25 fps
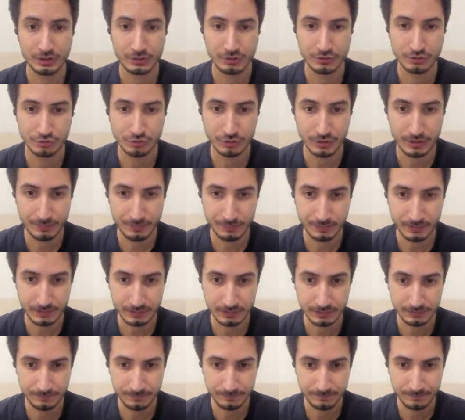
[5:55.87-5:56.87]
Şuraya
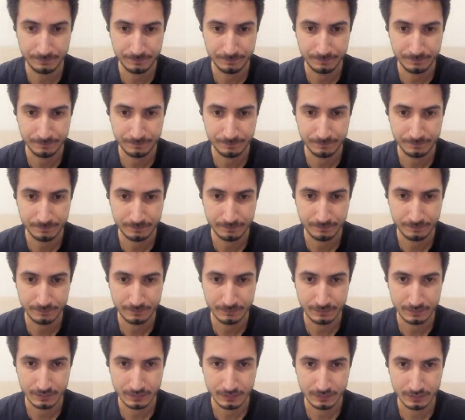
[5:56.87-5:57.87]
bakalım.
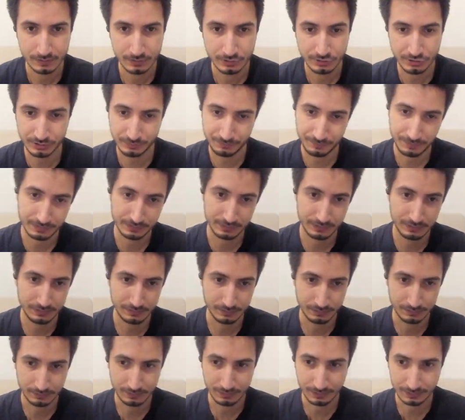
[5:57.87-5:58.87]
Çıkmadı.
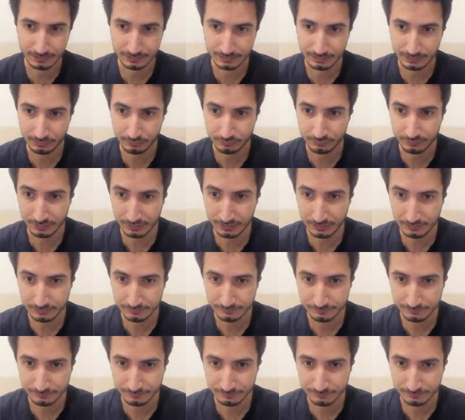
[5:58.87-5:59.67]
Ne kadar güzel.